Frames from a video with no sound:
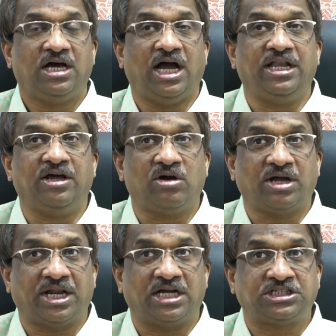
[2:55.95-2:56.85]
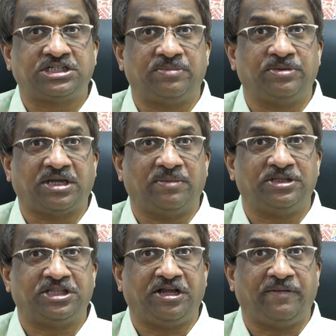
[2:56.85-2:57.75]
అయినా ఒక రాష్ట్ర
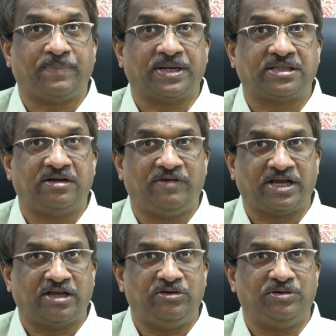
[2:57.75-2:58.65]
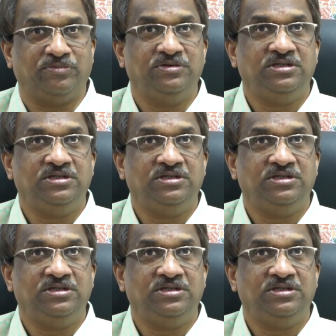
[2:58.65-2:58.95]
ముఖ్యమంత్రికి పర్సనల్ వ్యాఖ్యలు ఉండవు